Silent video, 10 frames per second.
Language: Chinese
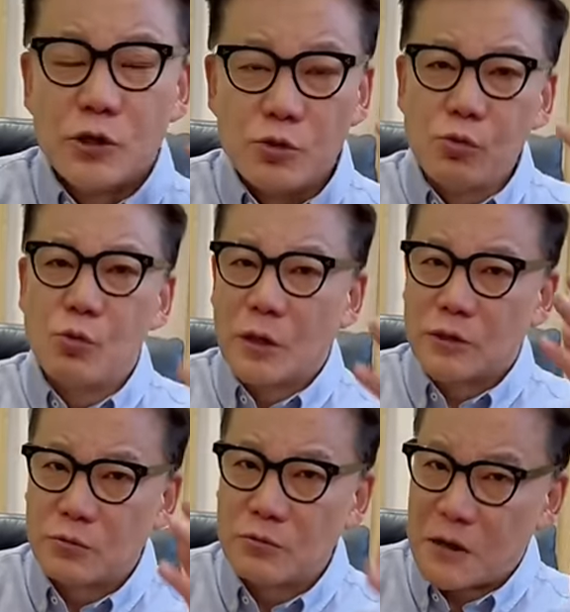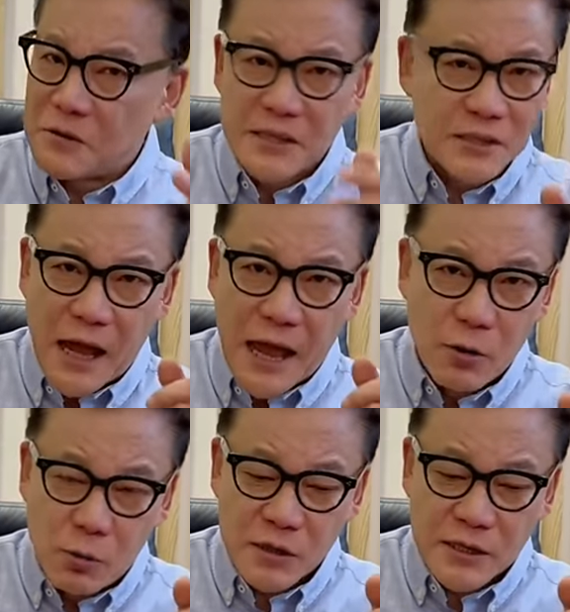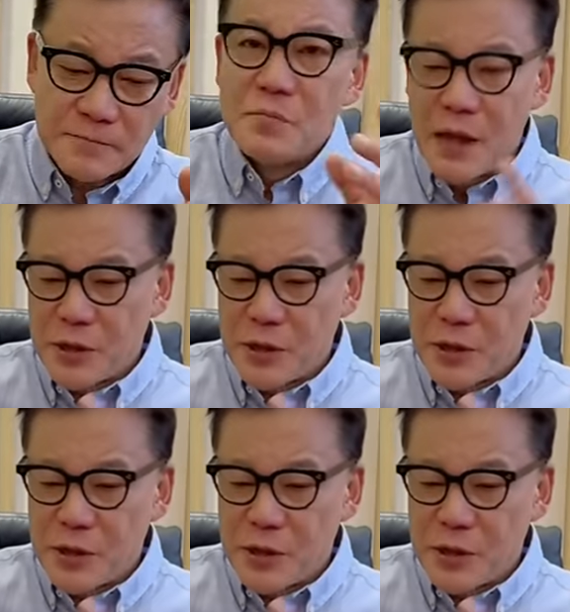如果宗老爷子还活着，面